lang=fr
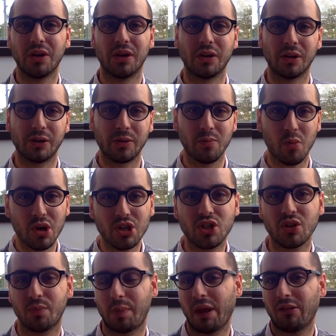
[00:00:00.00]
Euh, moi,
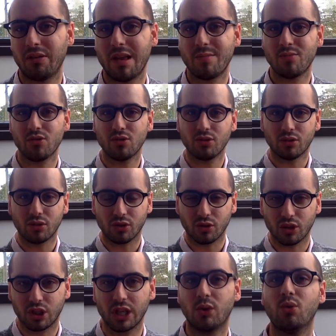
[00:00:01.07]
personnellement,
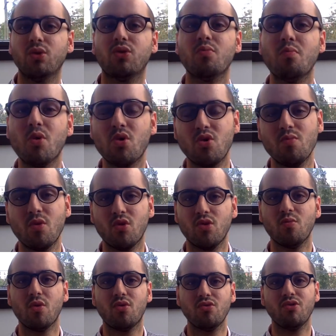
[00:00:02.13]
j'écoute beaucoup, beaucoup,
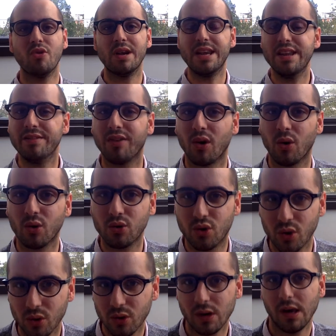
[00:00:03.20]
beaucoup de livres
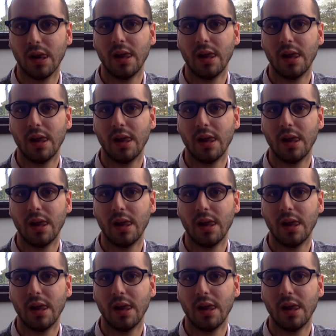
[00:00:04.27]
audio.